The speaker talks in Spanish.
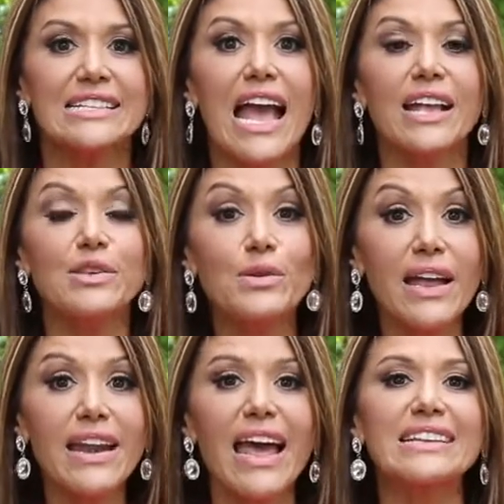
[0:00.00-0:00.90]
te
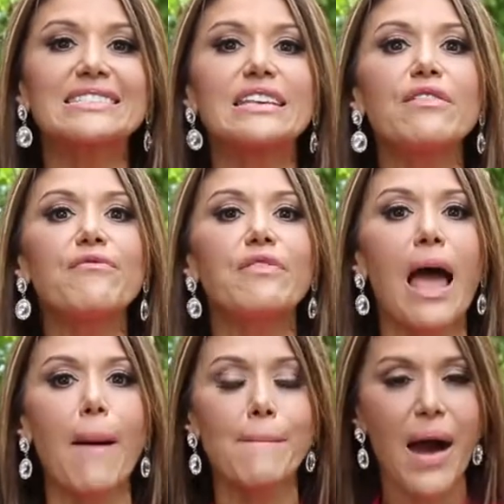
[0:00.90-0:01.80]
ayudan a
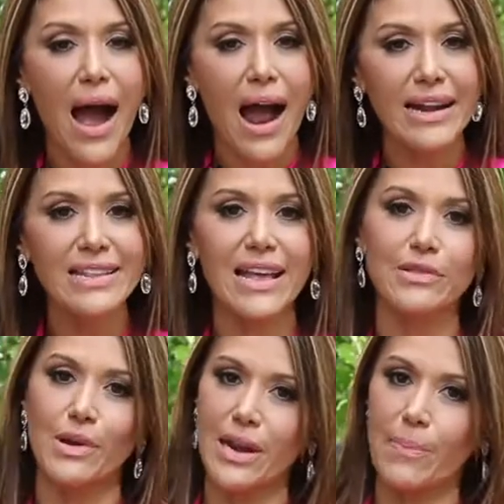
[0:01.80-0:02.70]
desinflamar y te
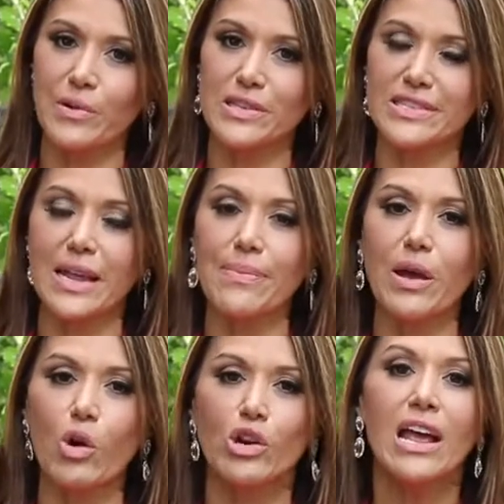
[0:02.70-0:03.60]
ayudan a procesar
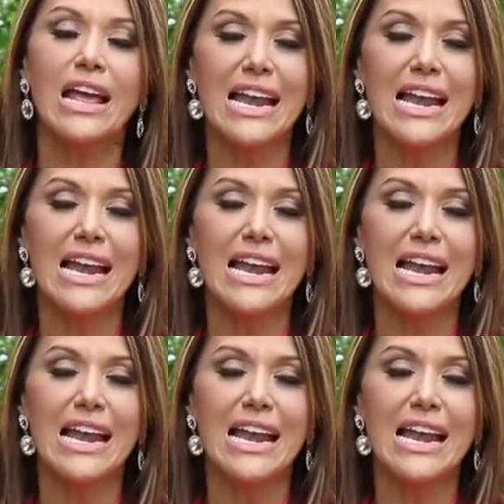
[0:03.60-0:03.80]
mejor